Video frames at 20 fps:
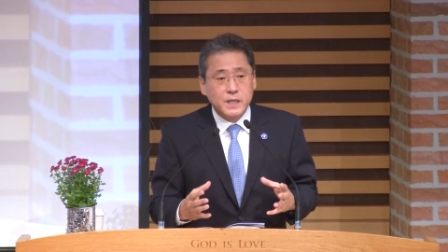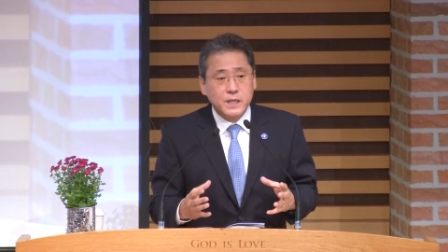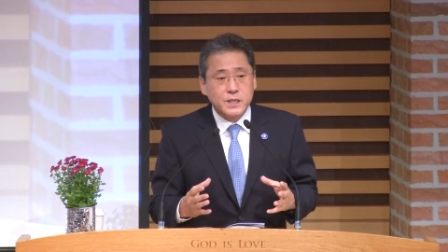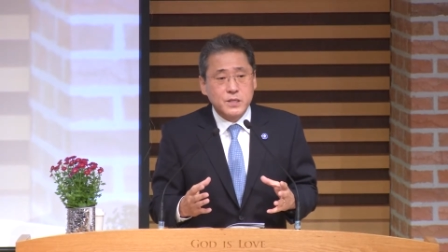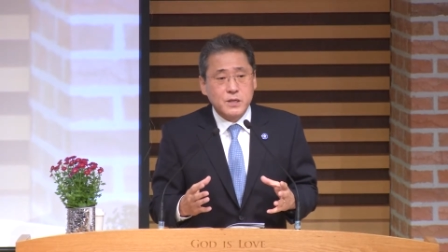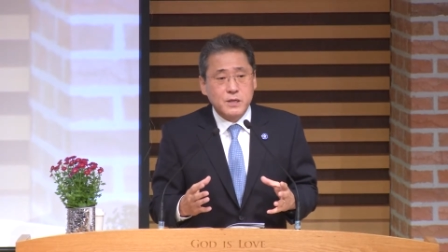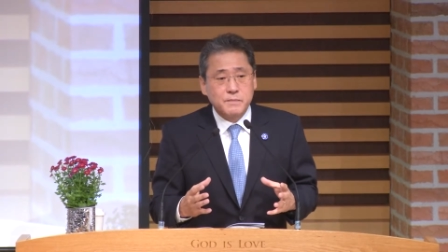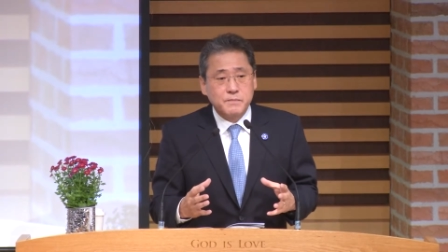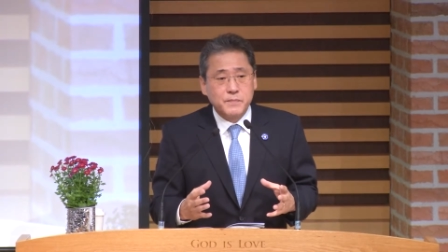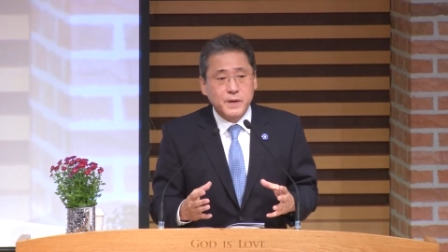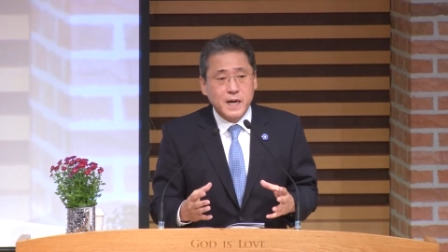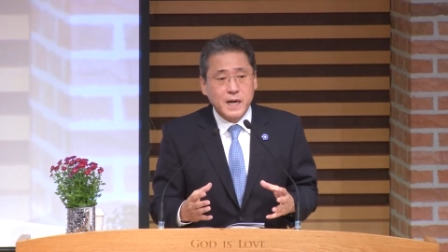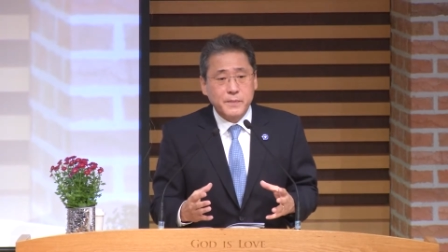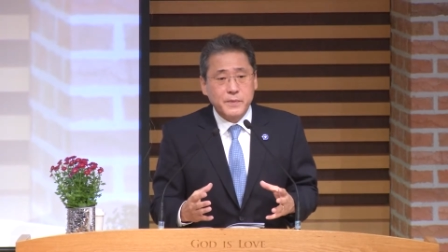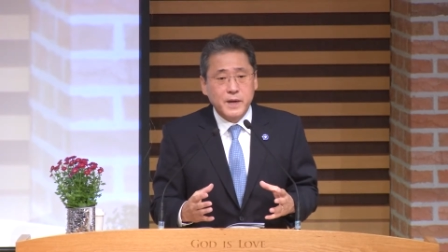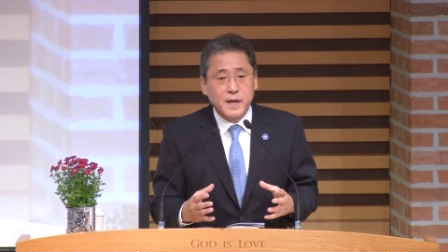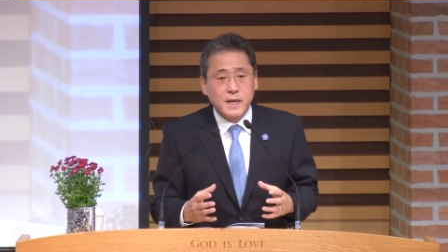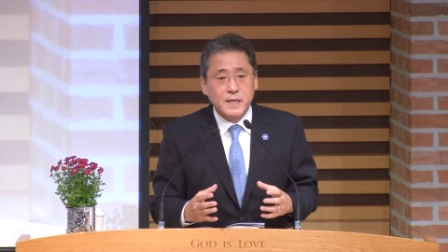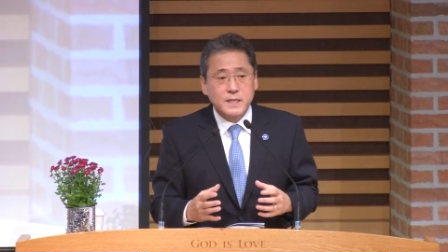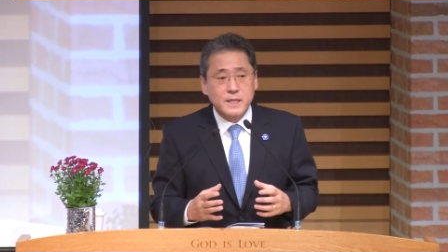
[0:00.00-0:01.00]

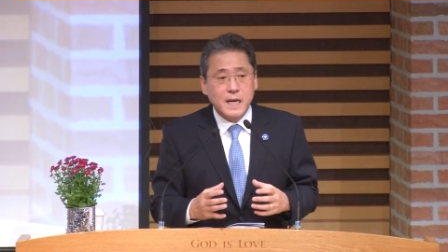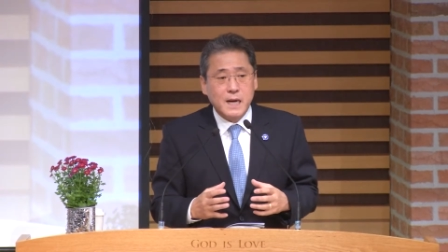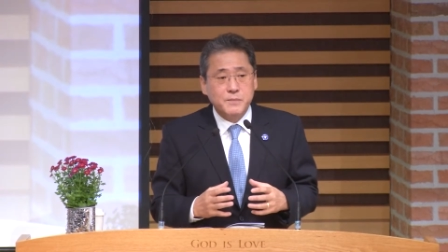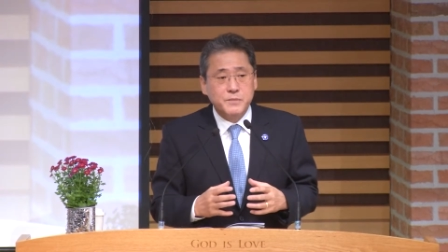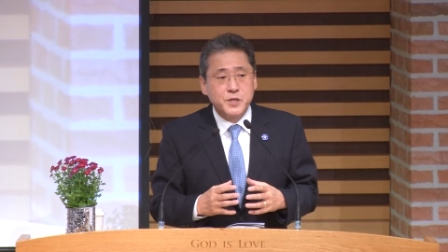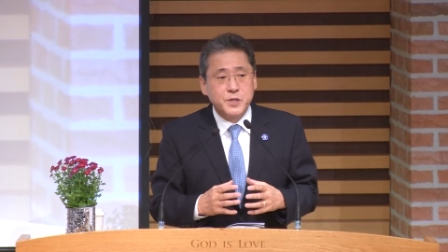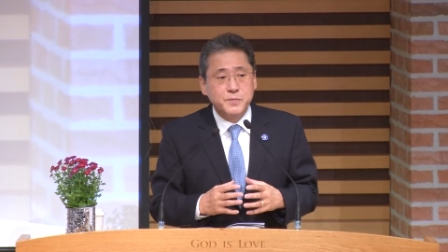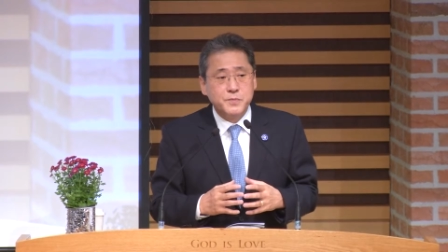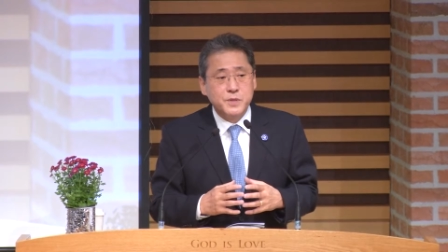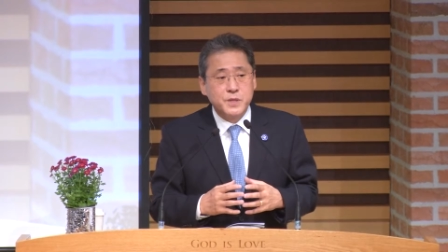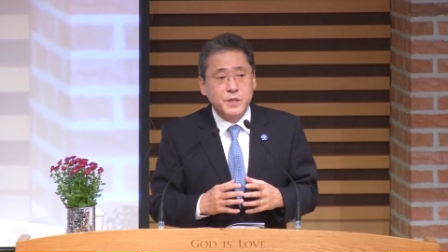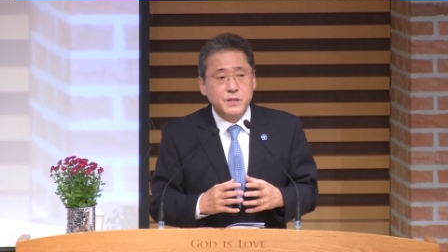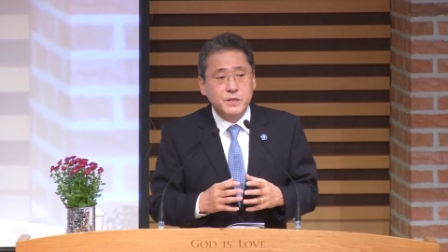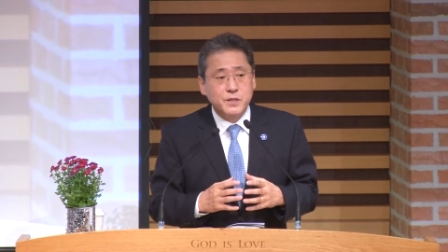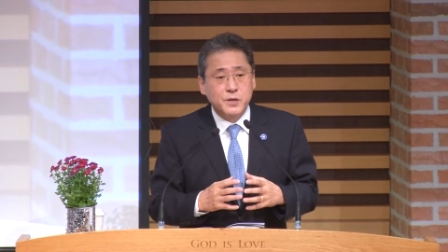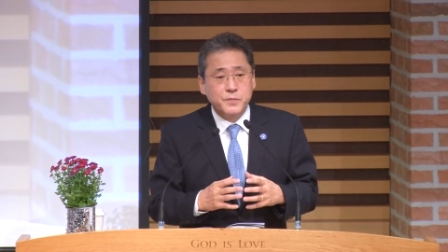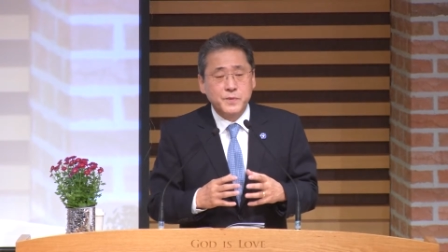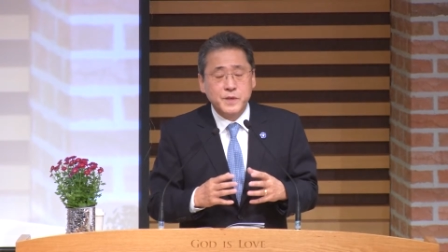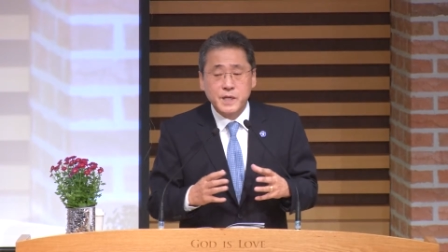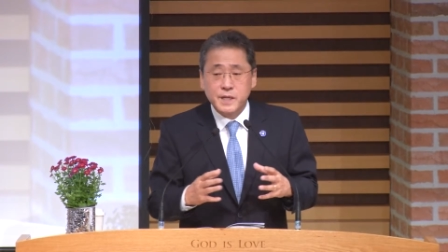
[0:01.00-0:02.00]
1800한
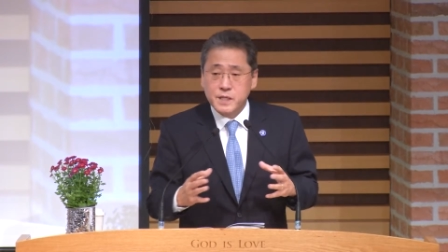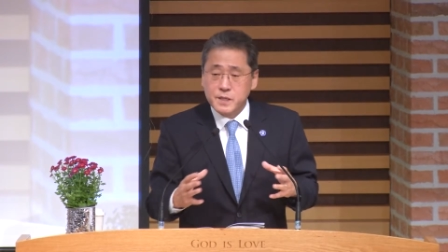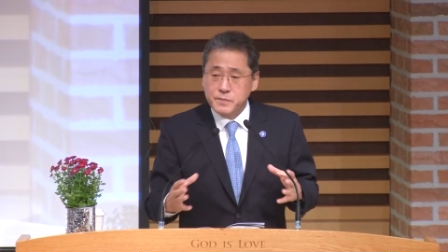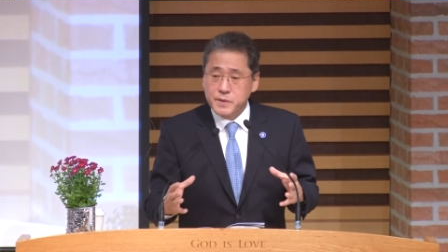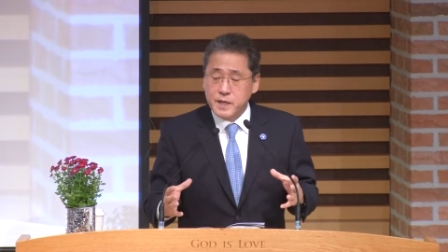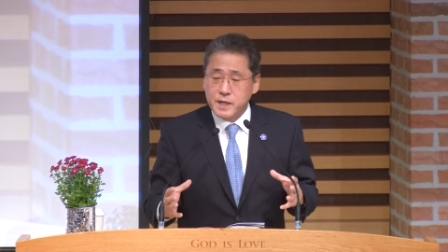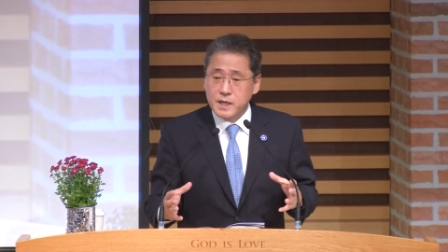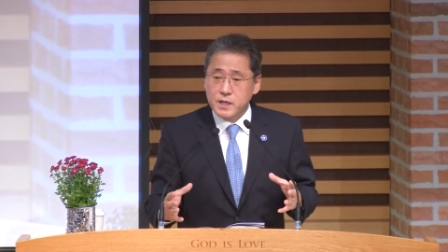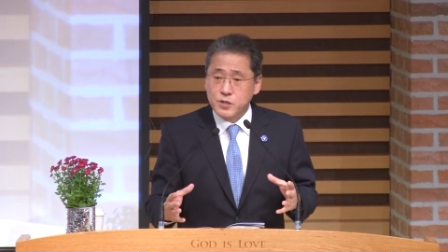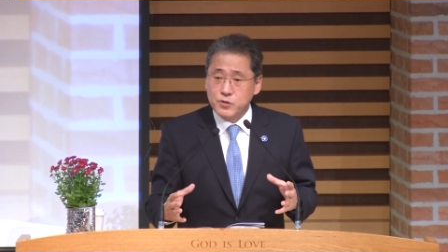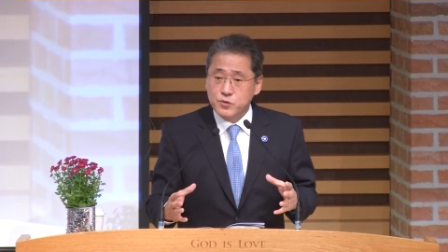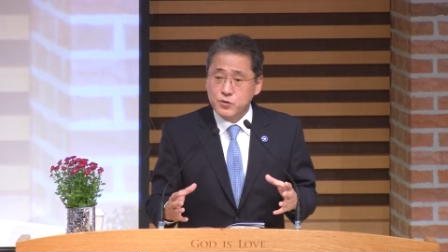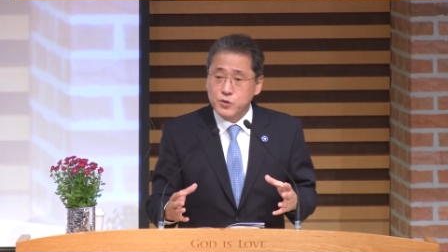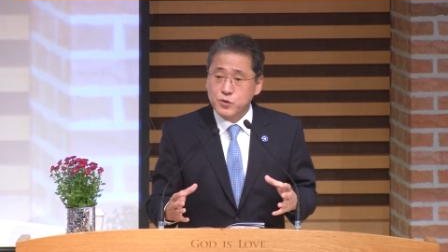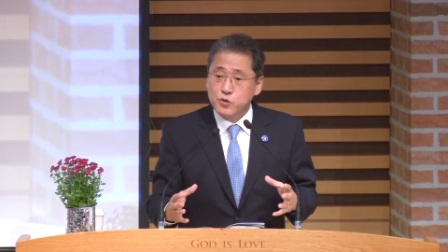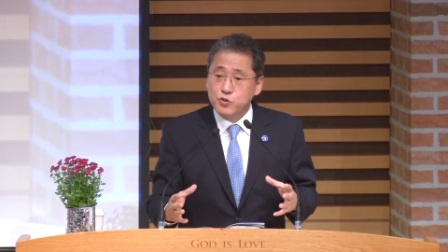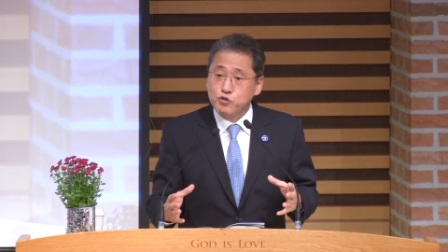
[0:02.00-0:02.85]
30년대쯤 돼가지고요